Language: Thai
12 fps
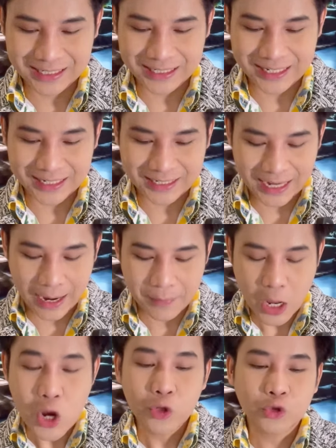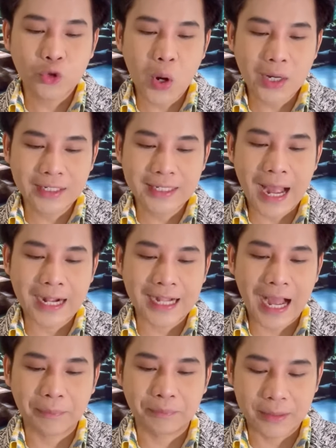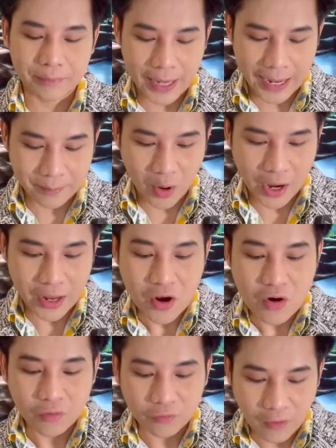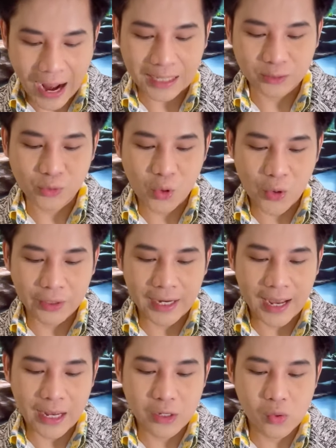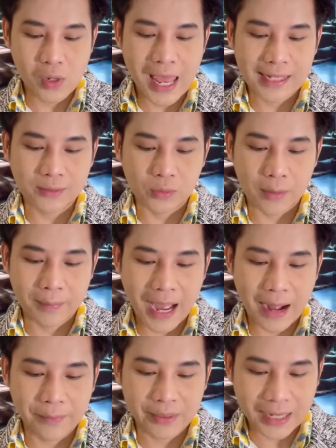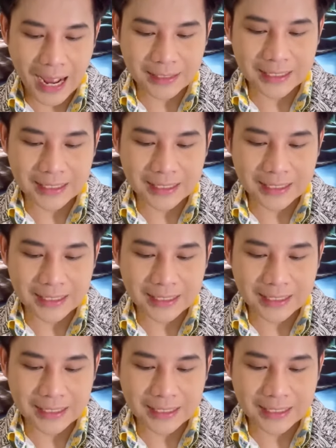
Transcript: กเช่นเคยนะครับ ช่วงนี้อากาศเปลี่ยนแปลงบ่อย ฝากทุกคนนะดูแลสุขภาพ